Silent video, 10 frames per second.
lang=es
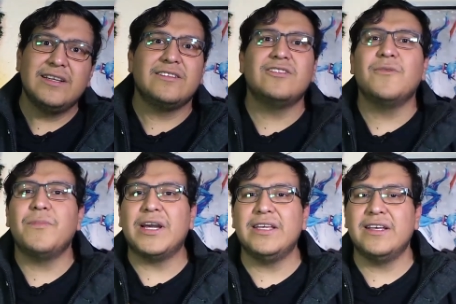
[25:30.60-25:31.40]
sí
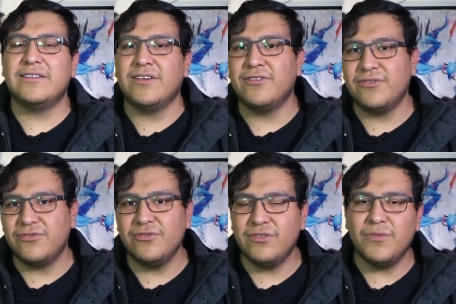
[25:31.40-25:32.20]
son páginas que yo
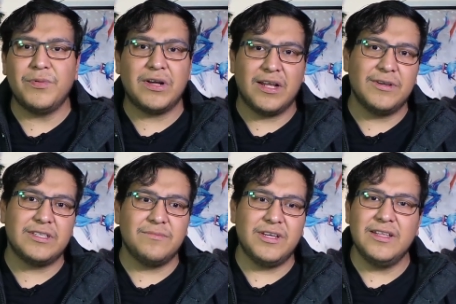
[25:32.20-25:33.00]
consulto, pero a la
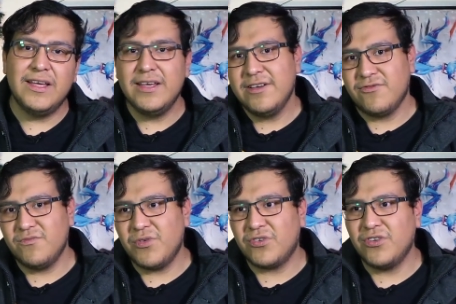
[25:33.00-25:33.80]
vez también
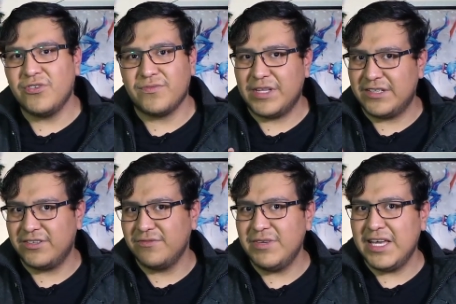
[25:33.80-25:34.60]
un poco
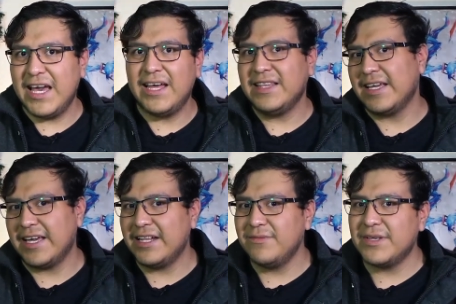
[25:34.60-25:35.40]
decisión mía de
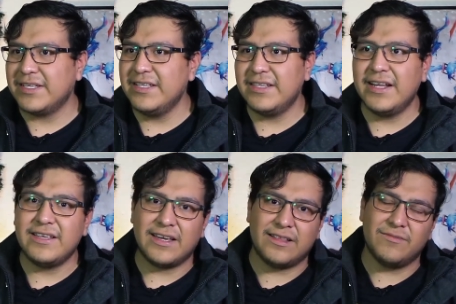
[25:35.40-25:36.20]
qué animes
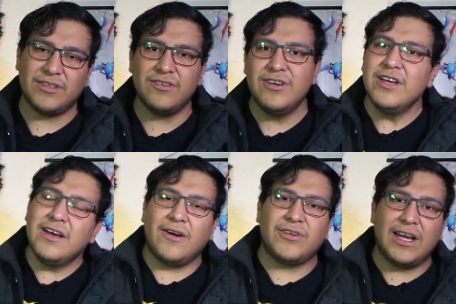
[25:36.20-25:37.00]
entran y qué animes no.
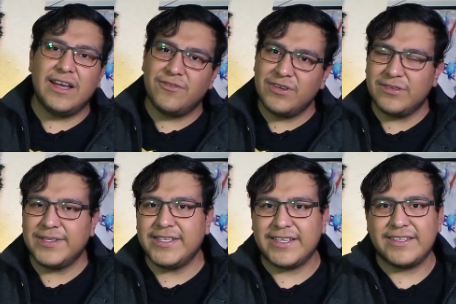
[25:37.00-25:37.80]
Aunque hay algunas
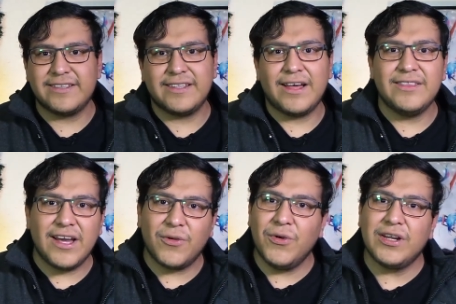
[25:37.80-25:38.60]
veces que sí serán
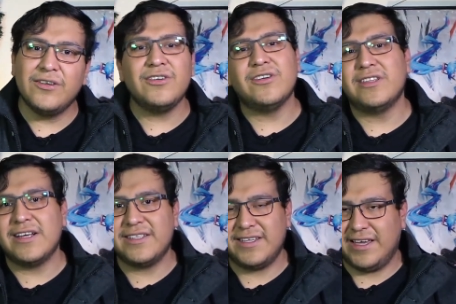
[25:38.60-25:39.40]
de acuerdo y
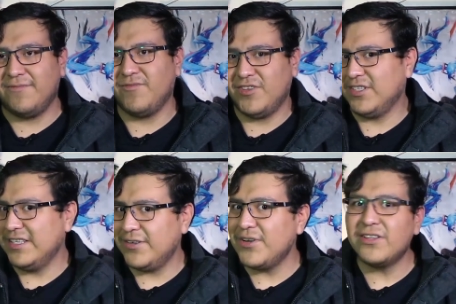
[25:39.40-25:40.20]
otras que no
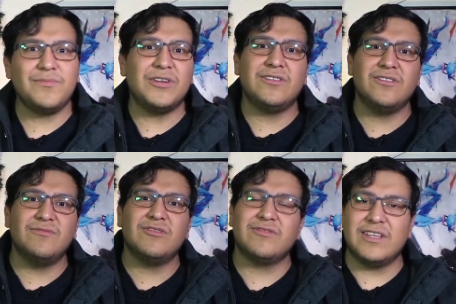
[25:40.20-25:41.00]
están de acuerdo, pero de
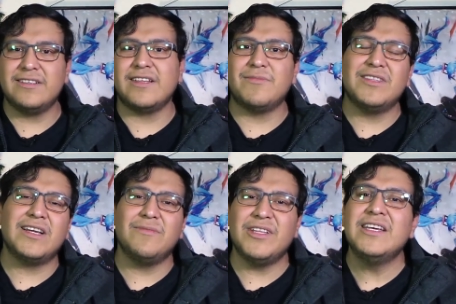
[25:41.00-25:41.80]
todos modos ustedes también
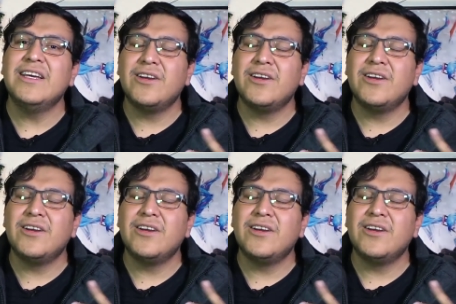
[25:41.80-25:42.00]
díganme